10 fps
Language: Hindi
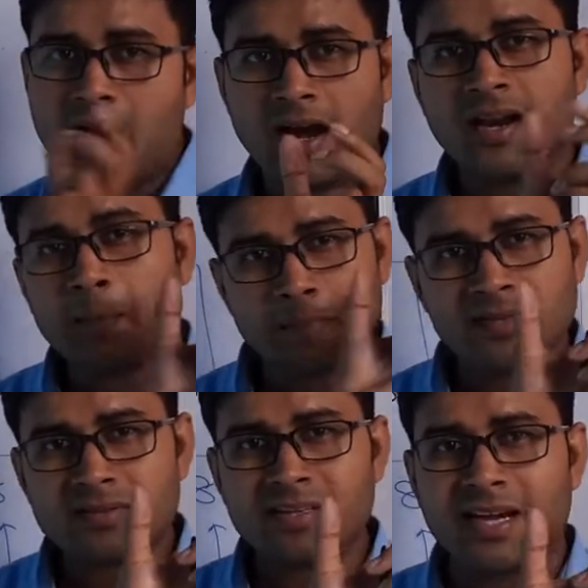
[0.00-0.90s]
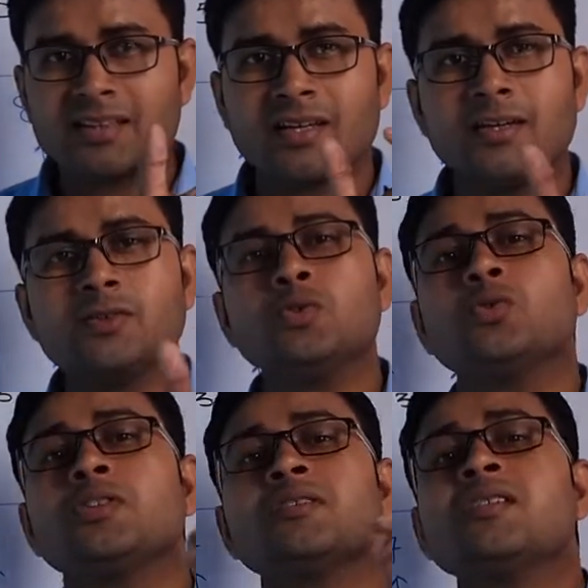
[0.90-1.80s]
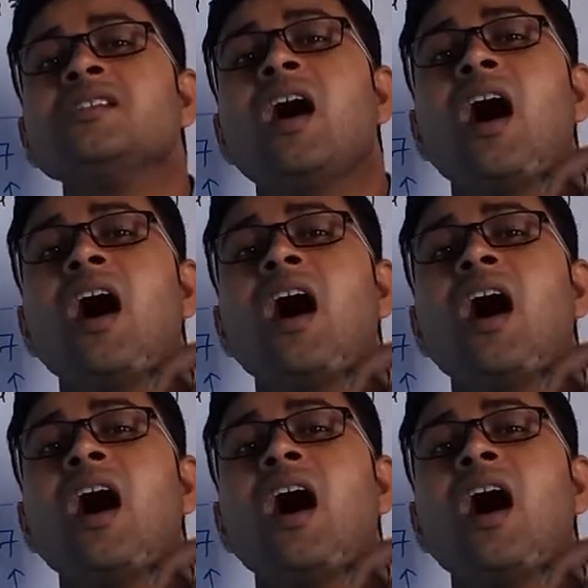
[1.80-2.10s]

अगर आप बीस तक याद कर लेते हो तो कितनी